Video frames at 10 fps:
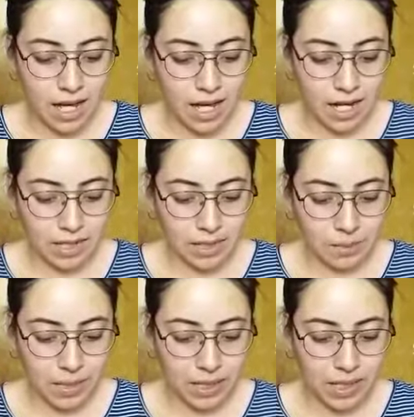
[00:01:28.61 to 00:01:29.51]
a la
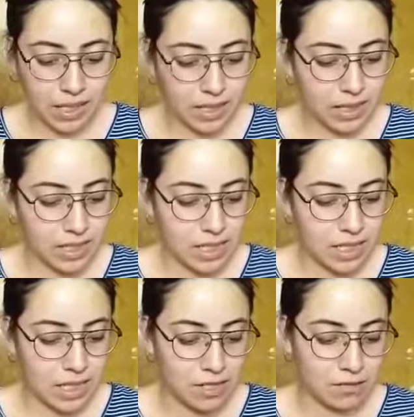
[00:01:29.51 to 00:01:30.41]
temprana edad de
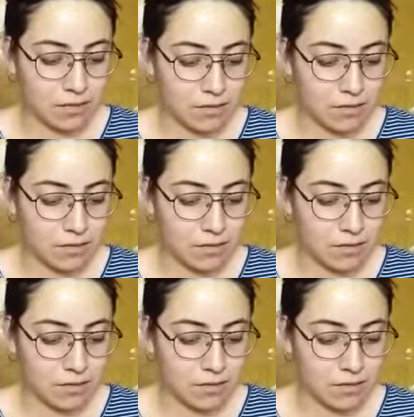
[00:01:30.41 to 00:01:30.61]
6 años.